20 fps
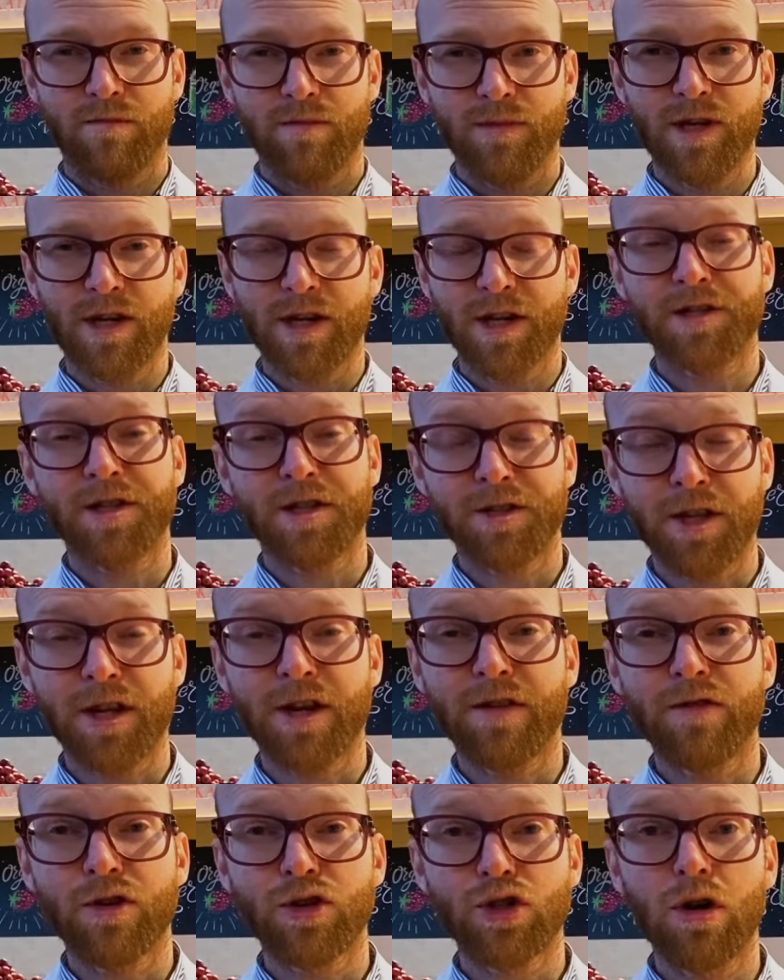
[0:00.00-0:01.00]
не
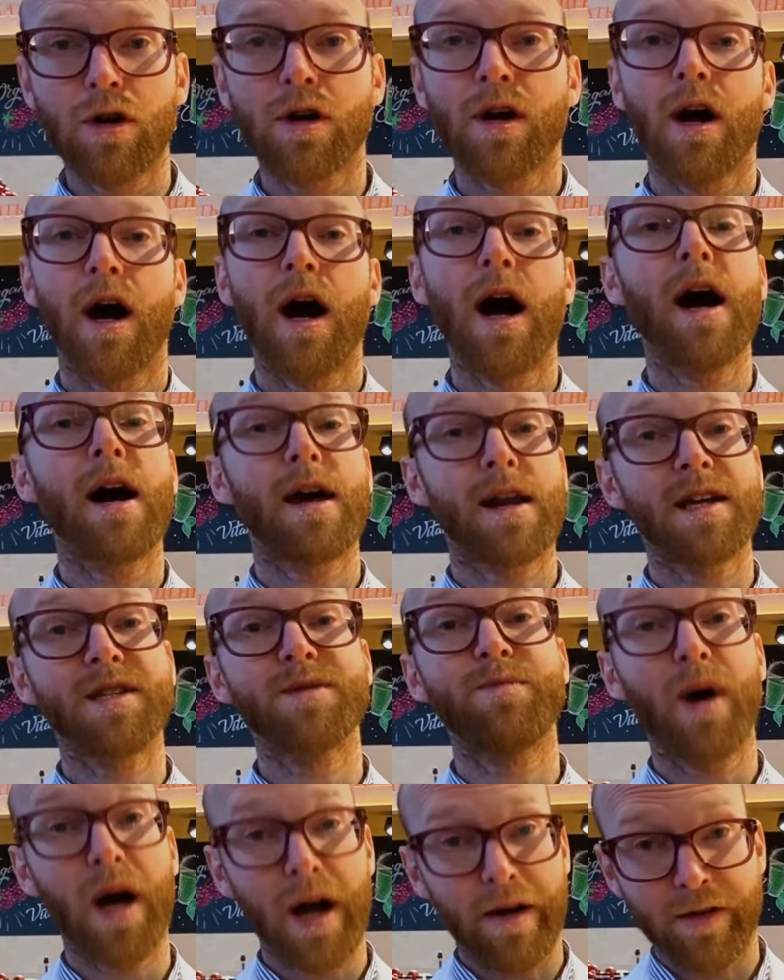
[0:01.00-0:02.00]
концентрированный сок, а
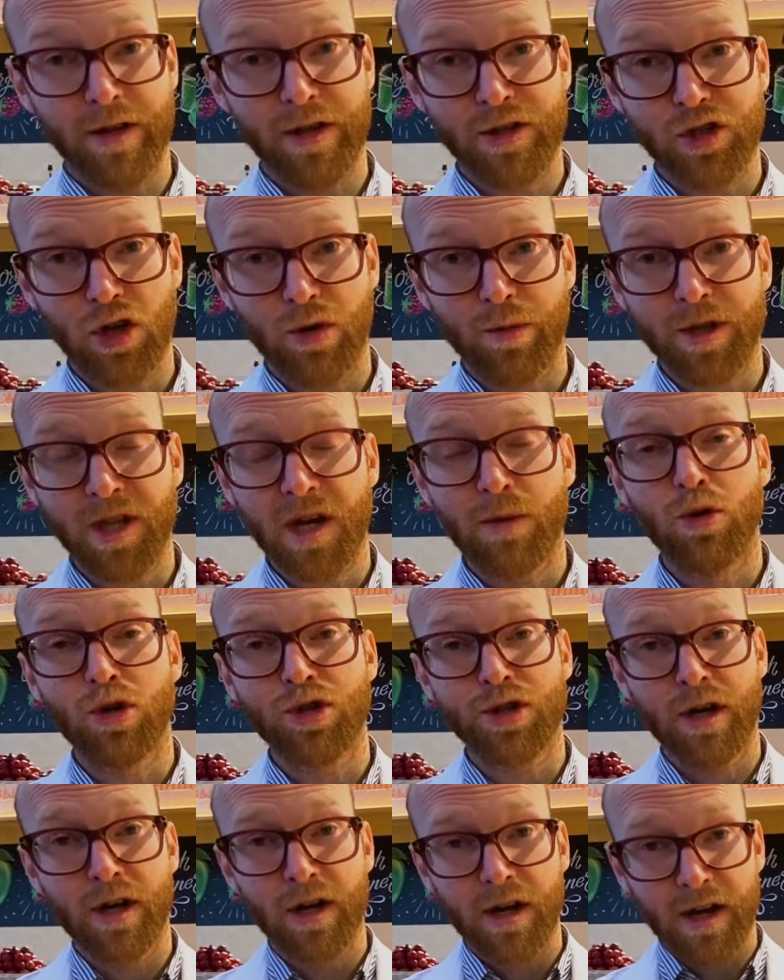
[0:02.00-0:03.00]
разбавленный сок, потому
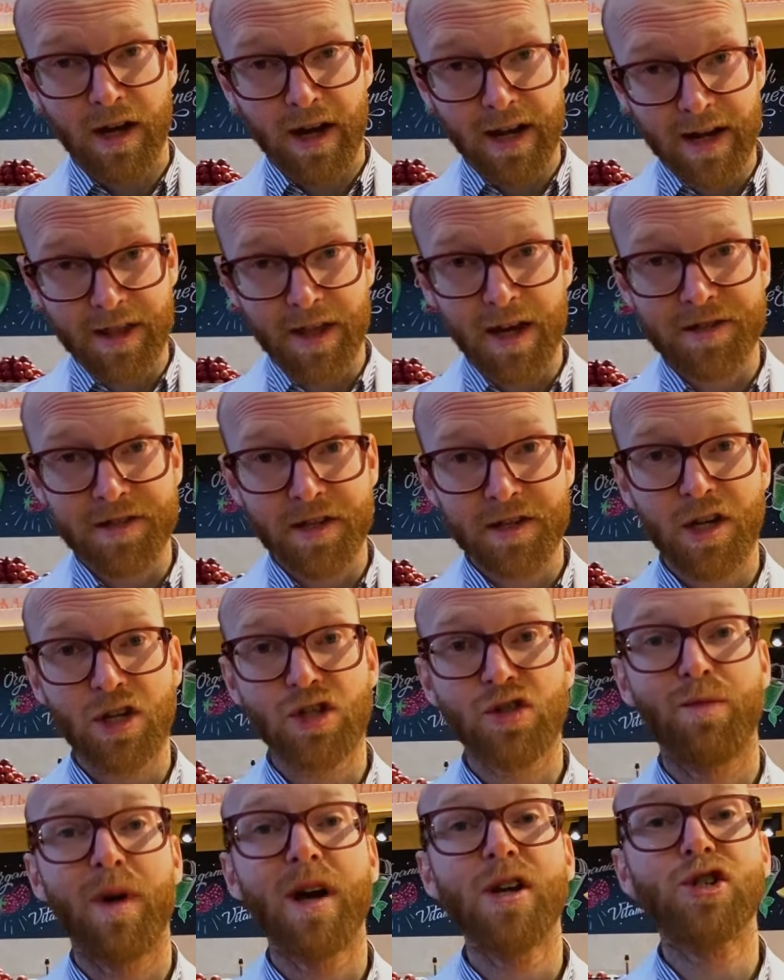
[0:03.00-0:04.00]
что гранат
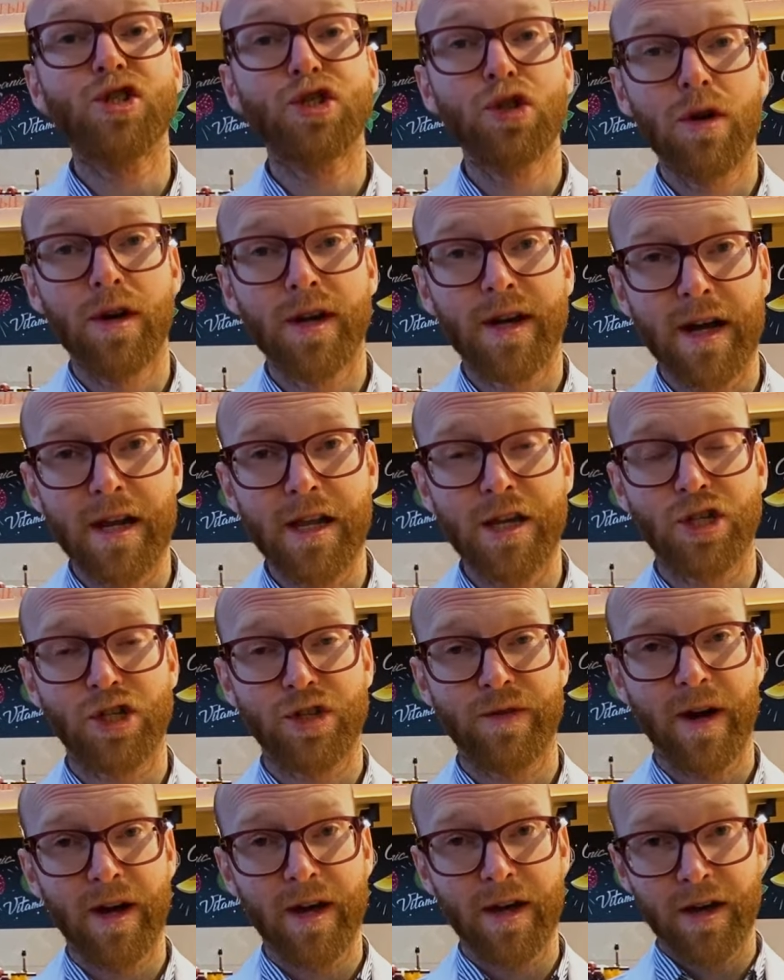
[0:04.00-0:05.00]
содержит большое
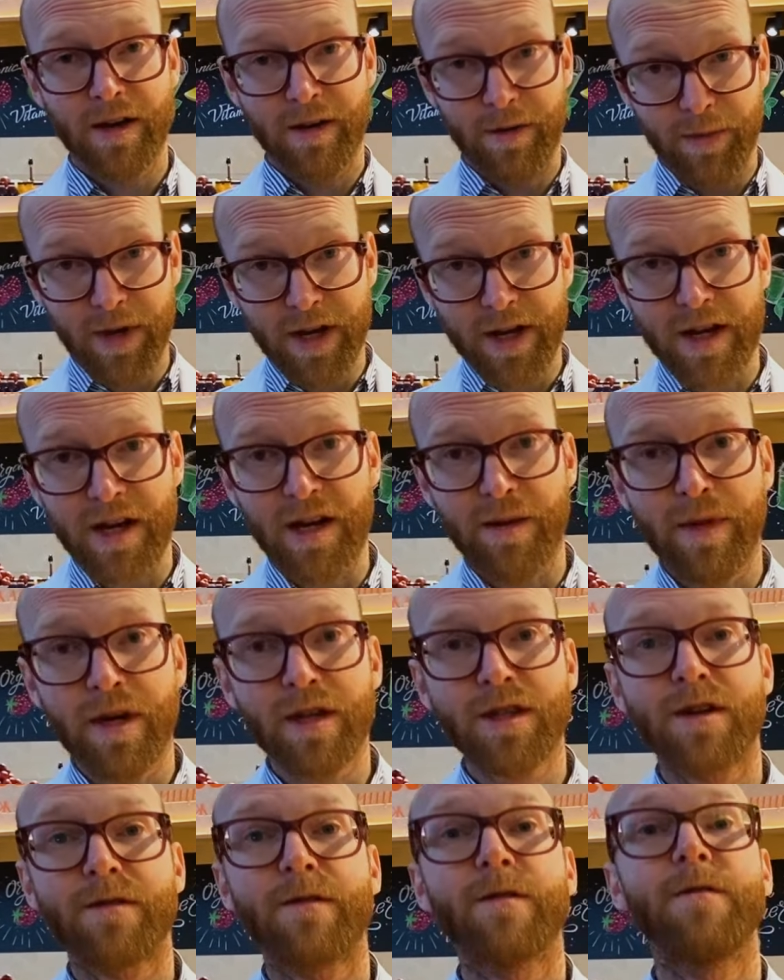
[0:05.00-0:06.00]
количество микроэлементов,